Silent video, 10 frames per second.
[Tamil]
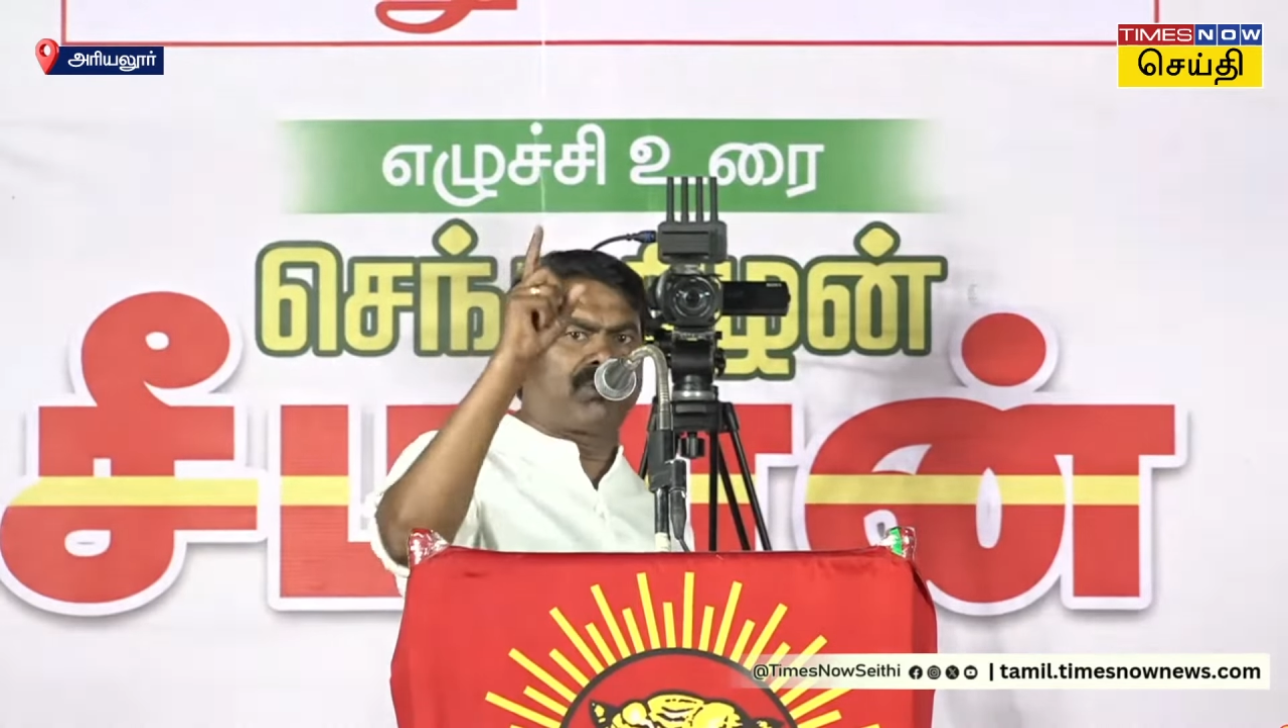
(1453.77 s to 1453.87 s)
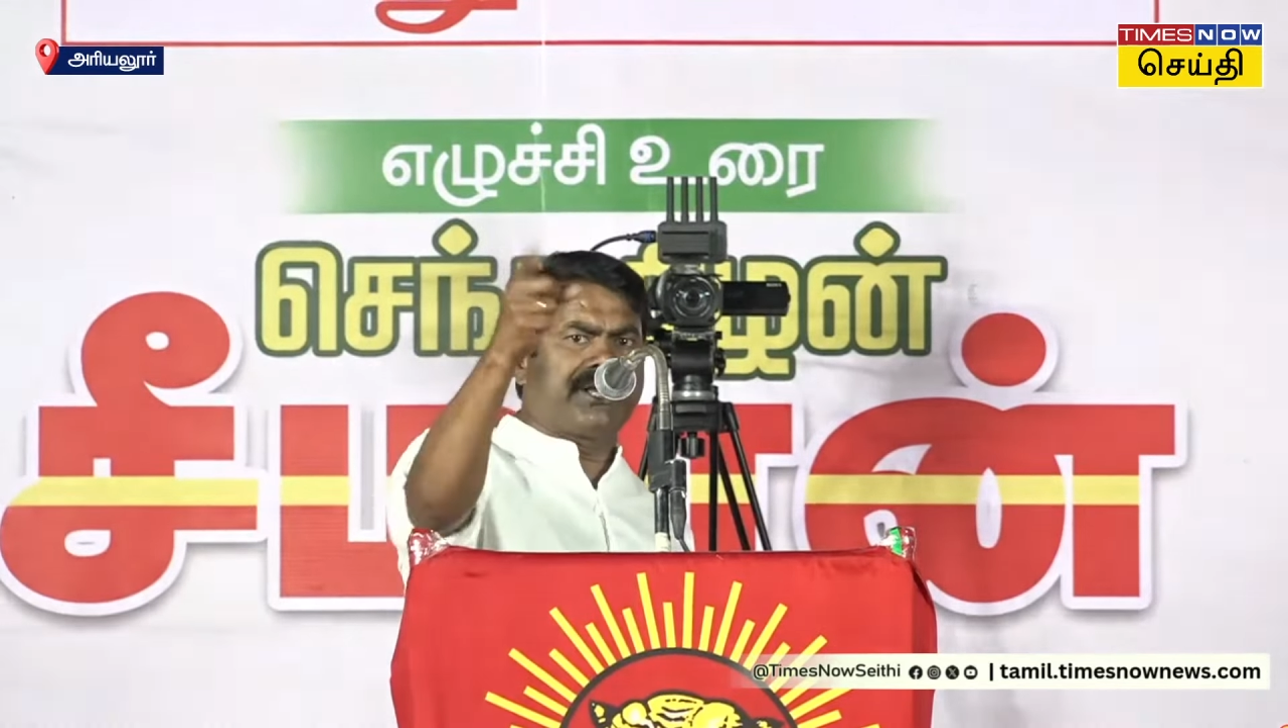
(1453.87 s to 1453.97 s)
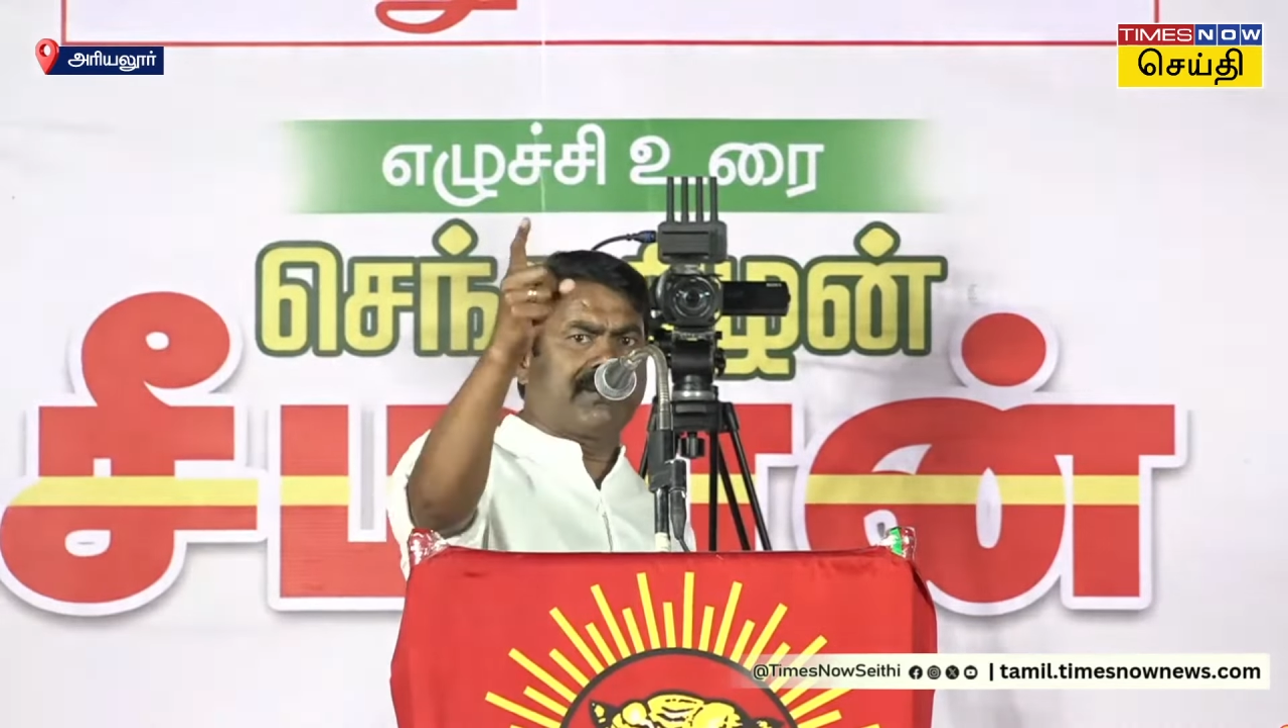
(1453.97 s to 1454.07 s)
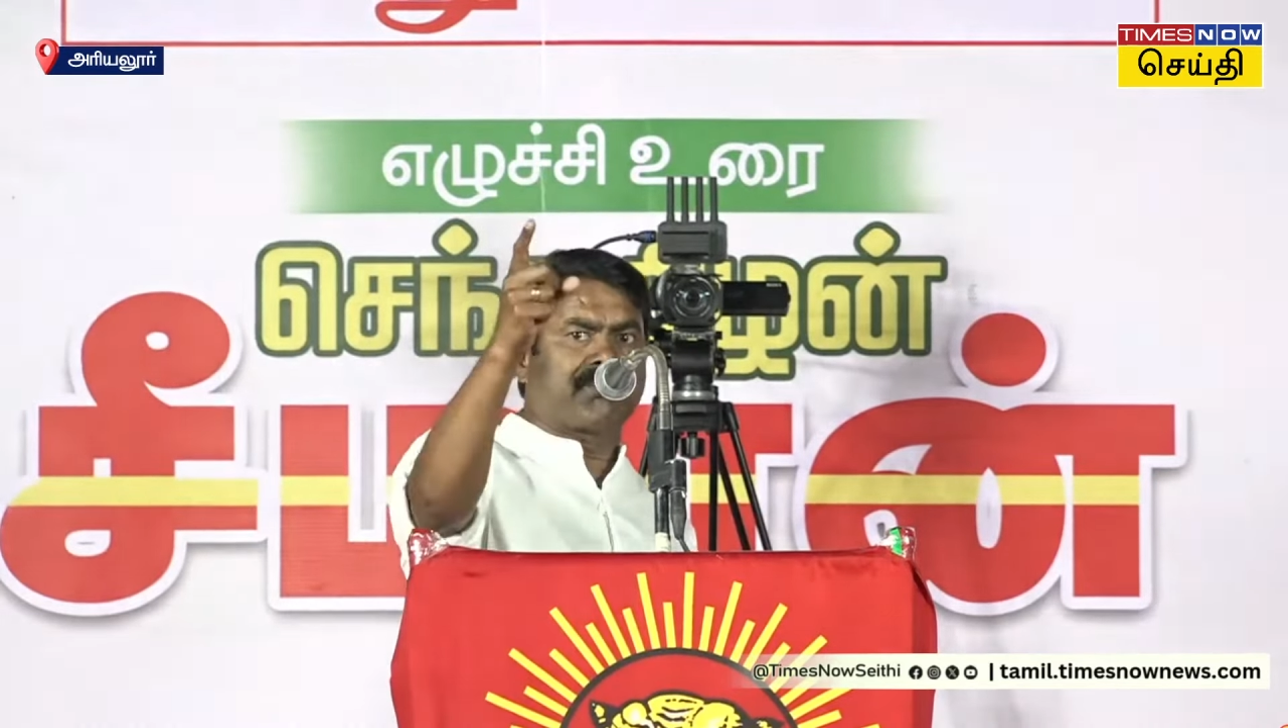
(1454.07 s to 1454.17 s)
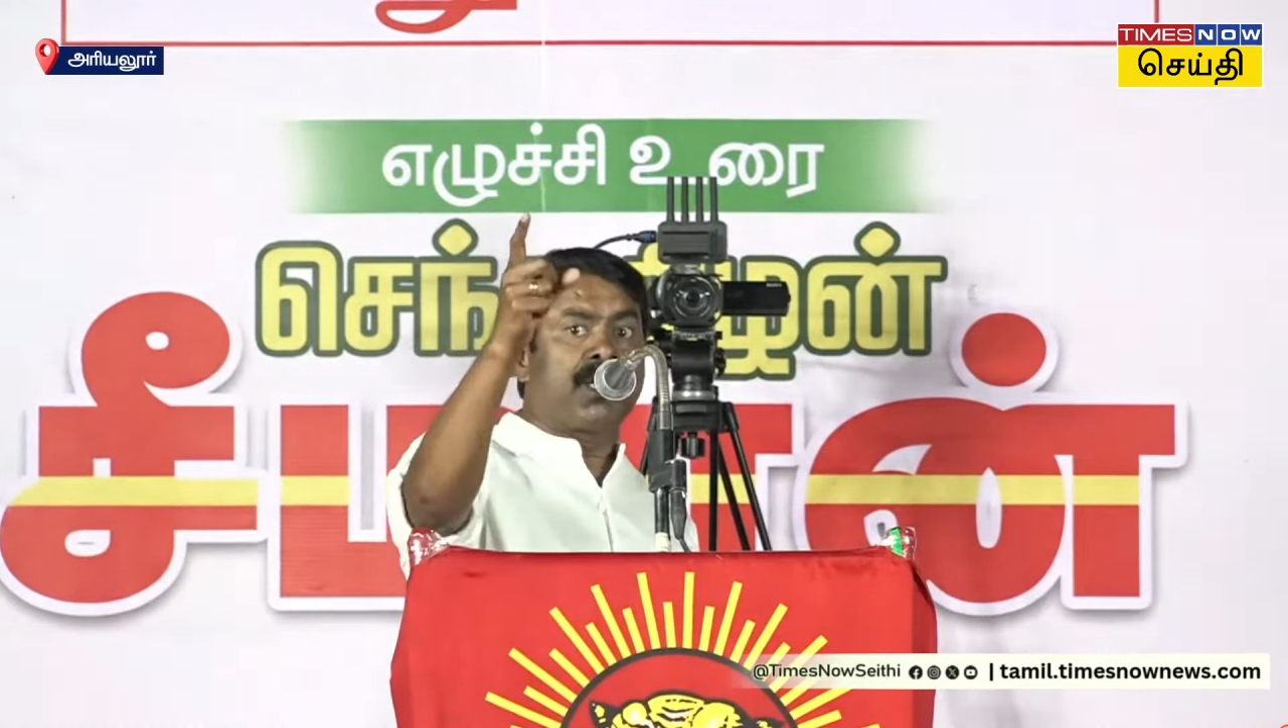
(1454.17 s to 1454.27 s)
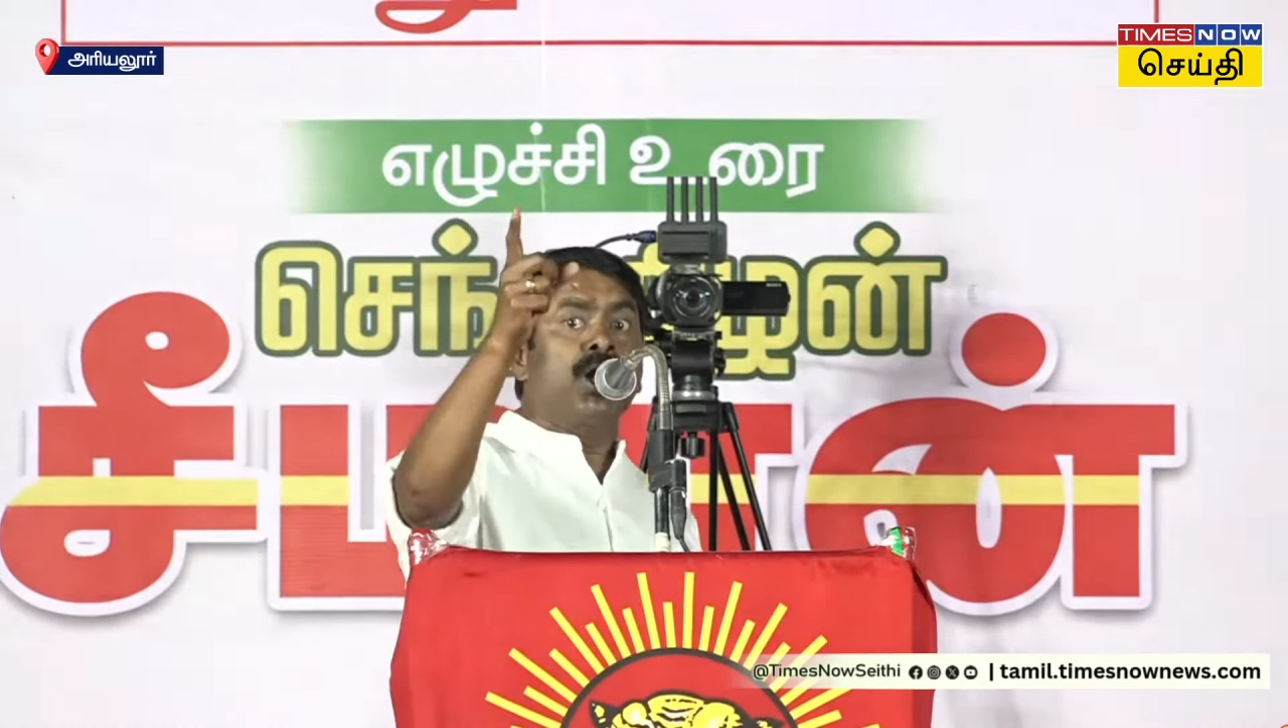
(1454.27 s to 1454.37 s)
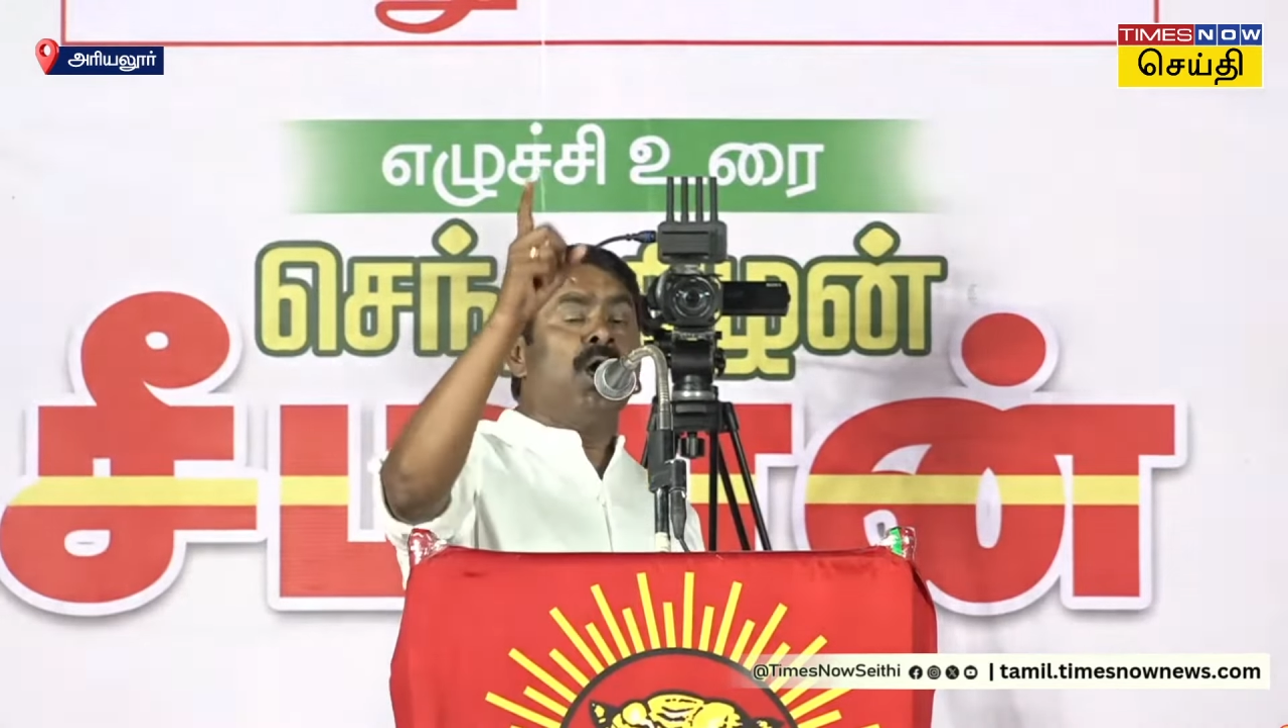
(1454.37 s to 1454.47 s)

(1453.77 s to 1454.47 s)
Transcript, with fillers: முடியும்